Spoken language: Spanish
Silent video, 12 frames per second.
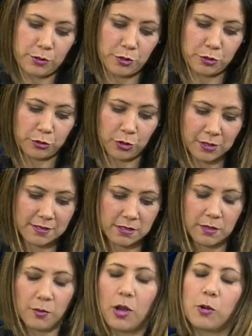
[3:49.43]
nosotros
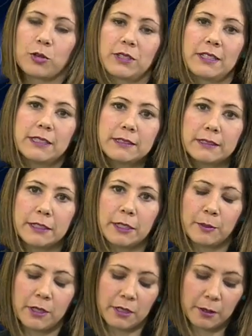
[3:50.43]
decidimos abordar este
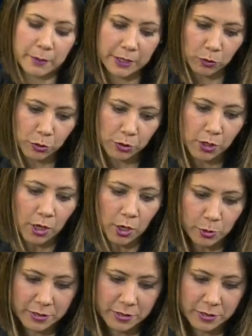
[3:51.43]
tema, amigos, lo